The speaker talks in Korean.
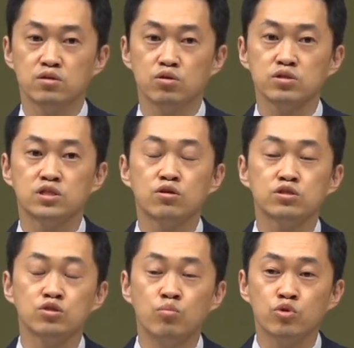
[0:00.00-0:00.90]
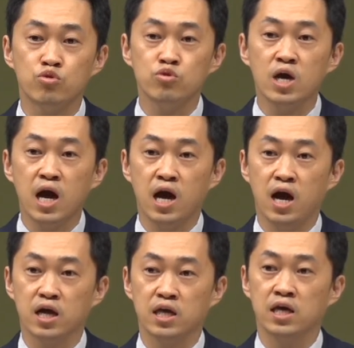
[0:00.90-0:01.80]
저는 그것이 너무
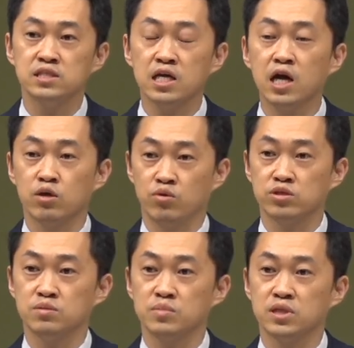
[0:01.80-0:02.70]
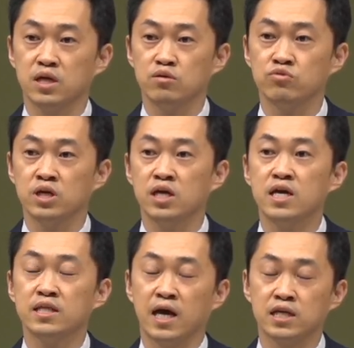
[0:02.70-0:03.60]
귀하게 생각이 되었습니다. 우리
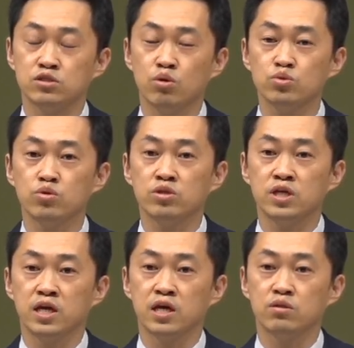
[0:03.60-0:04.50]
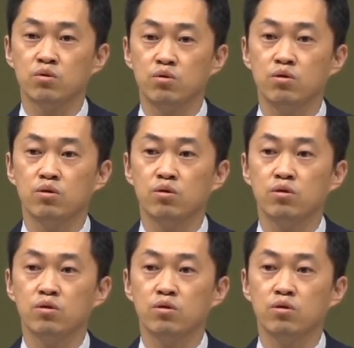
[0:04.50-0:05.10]
다른 청소년들에게도